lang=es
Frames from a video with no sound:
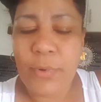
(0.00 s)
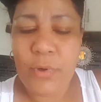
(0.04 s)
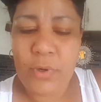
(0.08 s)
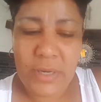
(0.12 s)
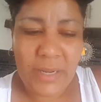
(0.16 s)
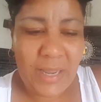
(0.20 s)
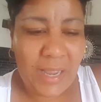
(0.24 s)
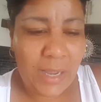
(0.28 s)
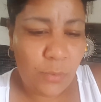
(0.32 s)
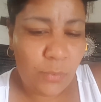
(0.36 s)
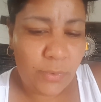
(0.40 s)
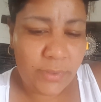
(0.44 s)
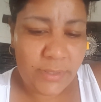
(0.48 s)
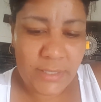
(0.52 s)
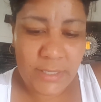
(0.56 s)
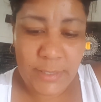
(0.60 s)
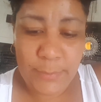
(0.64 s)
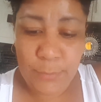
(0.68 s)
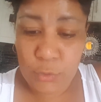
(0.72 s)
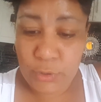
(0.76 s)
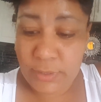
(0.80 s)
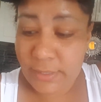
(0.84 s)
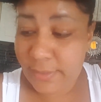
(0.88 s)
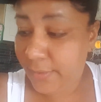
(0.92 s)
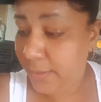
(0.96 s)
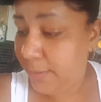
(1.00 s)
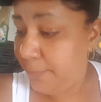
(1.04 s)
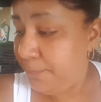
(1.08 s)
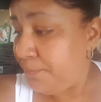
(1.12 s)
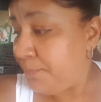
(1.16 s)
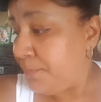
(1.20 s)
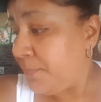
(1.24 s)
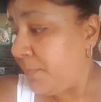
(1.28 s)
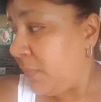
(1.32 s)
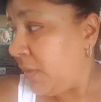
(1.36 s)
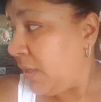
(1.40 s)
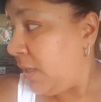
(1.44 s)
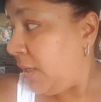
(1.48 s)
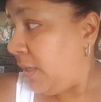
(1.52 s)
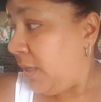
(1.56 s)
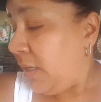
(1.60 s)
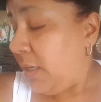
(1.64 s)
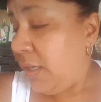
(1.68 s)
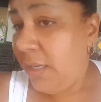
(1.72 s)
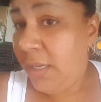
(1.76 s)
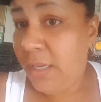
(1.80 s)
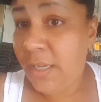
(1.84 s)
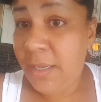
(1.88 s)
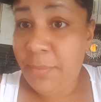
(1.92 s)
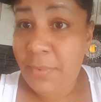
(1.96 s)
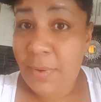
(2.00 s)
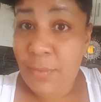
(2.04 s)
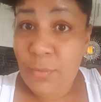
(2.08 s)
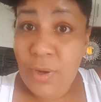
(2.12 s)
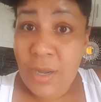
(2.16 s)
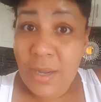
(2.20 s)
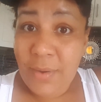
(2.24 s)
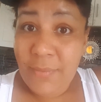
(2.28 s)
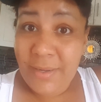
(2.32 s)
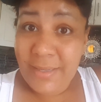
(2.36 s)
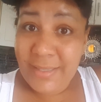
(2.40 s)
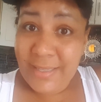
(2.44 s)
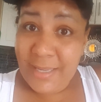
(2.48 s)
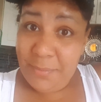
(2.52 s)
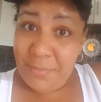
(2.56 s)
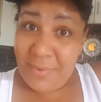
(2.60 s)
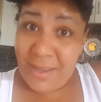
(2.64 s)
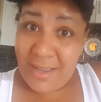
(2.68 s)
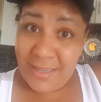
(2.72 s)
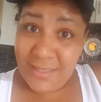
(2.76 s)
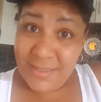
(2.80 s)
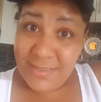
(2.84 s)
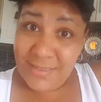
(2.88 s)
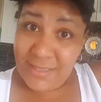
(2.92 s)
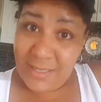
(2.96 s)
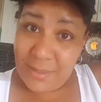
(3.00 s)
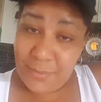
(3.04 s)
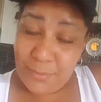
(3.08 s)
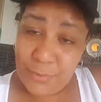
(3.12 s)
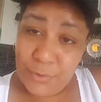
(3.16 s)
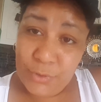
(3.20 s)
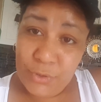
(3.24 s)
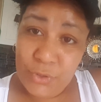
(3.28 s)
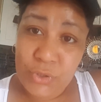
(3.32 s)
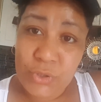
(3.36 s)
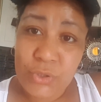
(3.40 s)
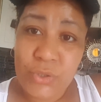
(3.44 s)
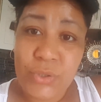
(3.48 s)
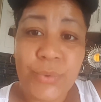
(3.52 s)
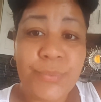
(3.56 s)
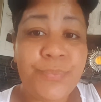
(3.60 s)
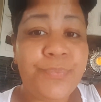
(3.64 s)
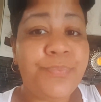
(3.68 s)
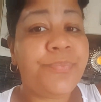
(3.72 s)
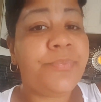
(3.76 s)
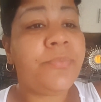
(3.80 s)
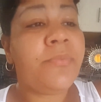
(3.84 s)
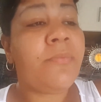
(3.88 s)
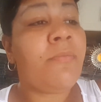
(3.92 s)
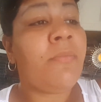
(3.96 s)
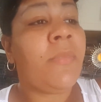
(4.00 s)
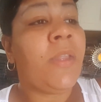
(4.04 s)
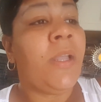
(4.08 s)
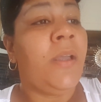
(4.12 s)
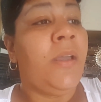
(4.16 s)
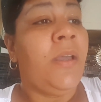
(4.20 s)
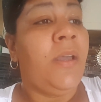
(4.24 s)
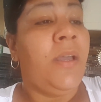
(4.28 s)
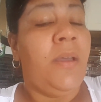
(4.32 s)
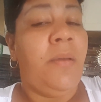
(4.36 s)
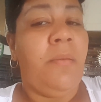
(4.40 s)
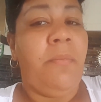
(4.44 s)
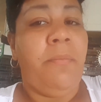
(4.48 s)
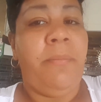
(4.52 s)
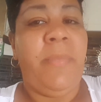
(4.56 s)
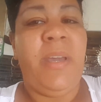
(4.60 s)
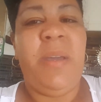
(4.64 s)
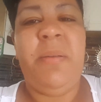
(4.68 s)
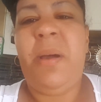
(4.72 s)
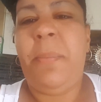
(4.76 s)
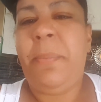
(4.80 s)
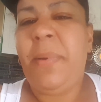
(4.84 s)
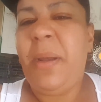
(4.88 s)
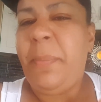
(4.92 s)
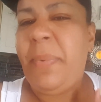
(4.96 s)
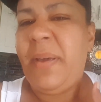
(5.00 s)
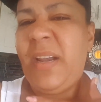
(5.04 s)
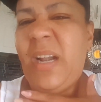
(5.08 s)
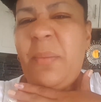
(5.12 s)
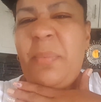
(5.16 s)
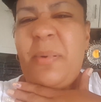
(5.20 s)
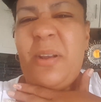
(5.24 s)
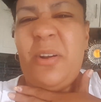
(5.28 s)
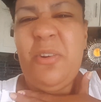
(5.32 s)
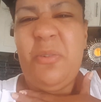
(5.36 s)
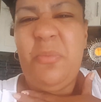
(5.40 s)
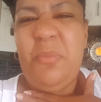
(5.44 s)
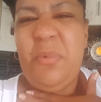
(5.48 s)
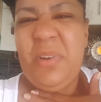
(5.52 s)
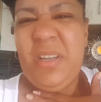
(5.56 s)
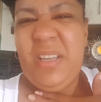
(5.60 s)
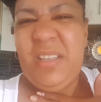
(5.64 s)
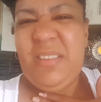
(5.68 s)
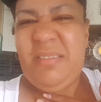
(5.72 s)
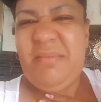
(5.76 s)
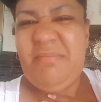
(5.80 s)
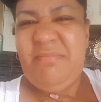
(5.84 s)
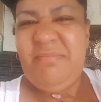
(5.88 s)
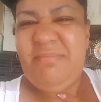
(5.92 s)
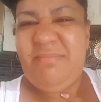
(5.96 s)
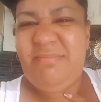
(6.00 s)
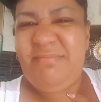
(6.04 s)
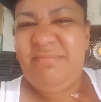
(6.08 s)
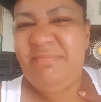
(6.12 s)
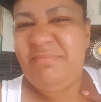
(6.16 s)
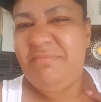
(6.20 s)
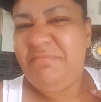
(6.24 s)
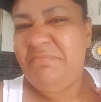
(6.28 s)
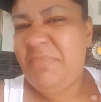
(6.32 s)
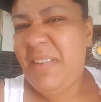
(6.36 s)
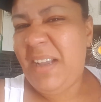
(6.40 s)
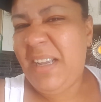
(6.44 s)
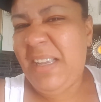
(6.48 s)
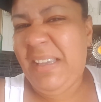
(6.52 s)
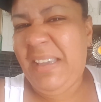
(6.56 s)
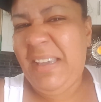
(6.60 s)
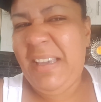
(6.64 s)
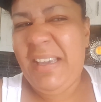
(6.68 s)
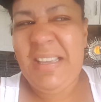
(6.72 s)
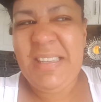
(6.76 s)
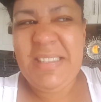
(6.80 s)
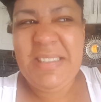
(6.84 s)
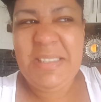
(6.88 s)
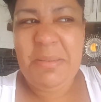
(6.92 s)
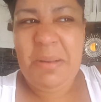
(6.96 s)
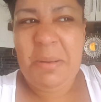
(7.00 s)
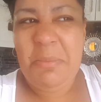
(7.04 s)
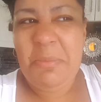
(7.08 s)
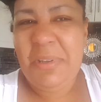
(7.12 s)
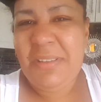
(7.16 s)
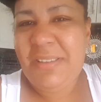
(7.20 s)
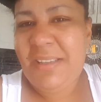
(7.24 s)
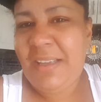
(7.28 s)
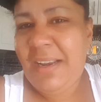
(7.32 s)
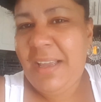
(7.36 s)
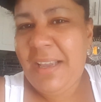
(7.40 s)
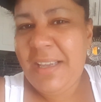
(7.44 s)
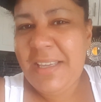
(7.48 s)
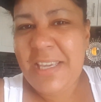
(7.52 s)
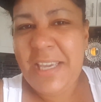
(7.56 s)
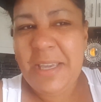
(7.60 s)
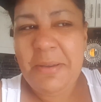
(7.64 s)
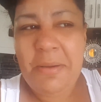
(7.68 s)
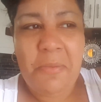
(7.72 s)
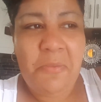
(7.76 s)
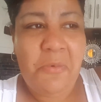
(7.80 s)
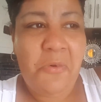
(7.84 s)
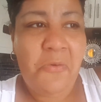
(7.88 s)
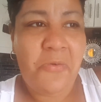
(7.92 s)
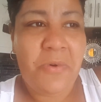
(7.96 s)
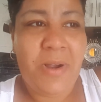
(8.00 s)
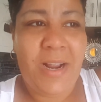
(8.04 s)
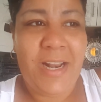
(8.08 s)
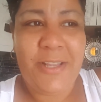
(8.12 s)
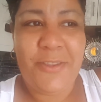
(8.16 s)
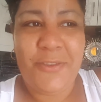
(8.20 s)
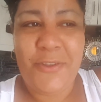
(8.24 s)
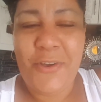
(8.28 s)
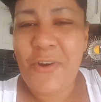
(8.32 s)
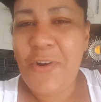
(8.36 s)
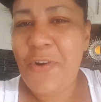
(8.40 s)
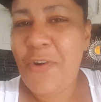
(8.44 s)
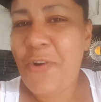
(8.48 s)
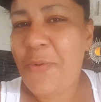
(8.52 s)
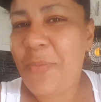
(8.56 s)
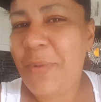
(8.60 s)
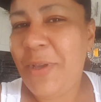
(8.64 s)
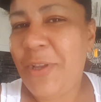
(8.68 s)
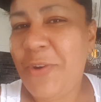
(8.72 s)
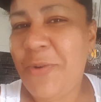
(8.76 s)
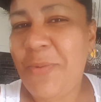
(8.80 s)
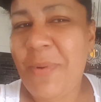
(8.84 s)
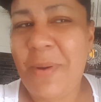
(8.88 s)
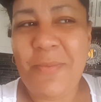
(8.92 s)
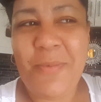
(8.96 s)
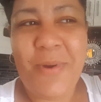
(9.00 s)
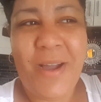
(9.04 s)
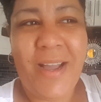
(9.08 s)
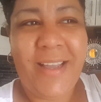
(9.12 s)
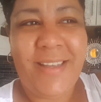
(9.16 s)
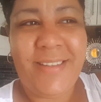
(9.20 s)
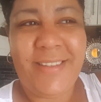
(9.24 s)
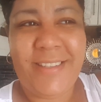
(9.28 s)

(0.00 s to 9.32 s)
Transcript: pero es agua de limonada y vamos a ver qué más hacemos me iba a preparar pero como que ¿para qué? si vamos a estar aquí vamos a jugar domino, vamos a